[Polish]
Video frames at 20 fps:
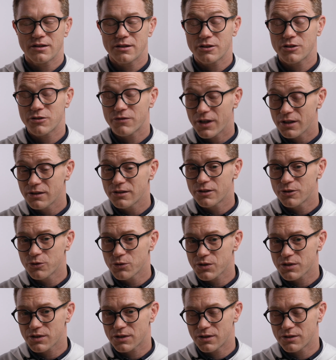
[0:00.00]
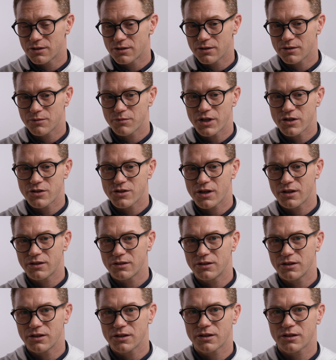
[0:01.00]
Y, święty Justyn
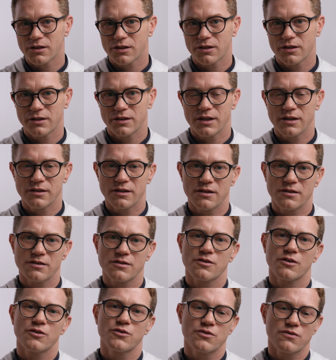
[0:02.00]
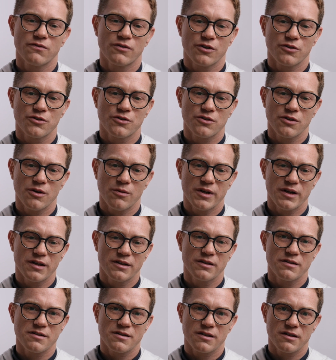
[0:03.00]
Męczennik, jeden z ojców Kościoła,
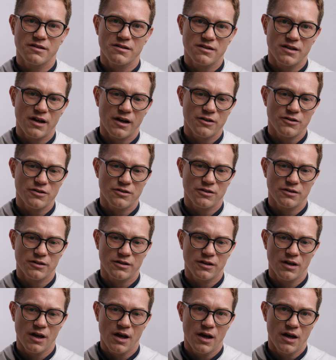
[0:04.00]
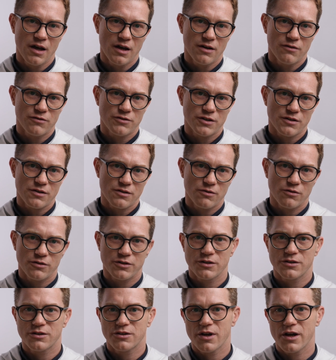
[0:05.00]
jeden z najstarszych
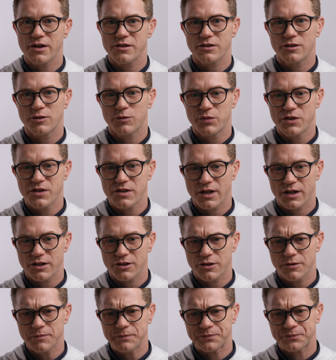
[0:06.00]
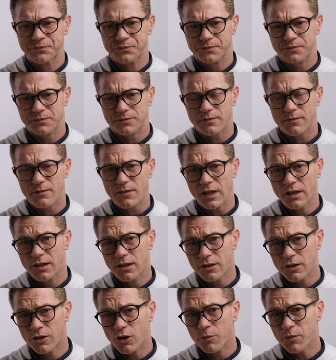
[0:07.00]
wczesnochrześcijańskich pisarzy,
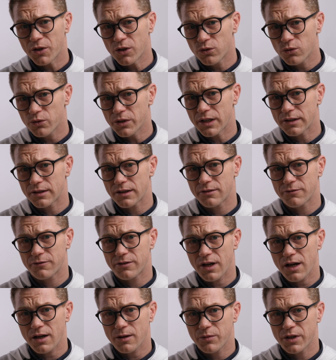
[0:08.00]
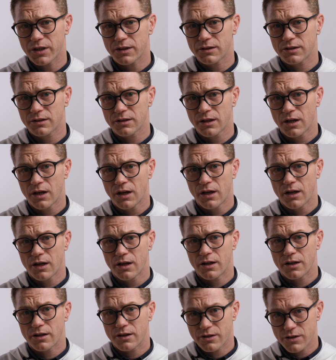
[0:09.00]
kiedy komentuje ten fragment
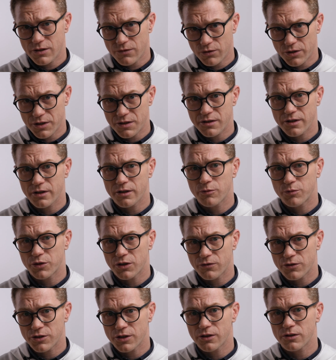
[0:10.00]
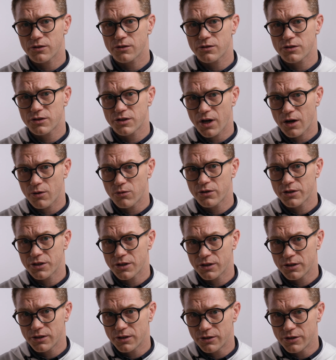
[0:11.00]
y, z 21 rozdziału
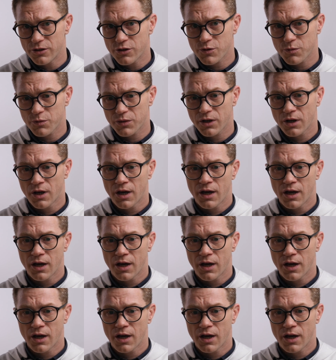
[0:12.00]
Księgi Liczb,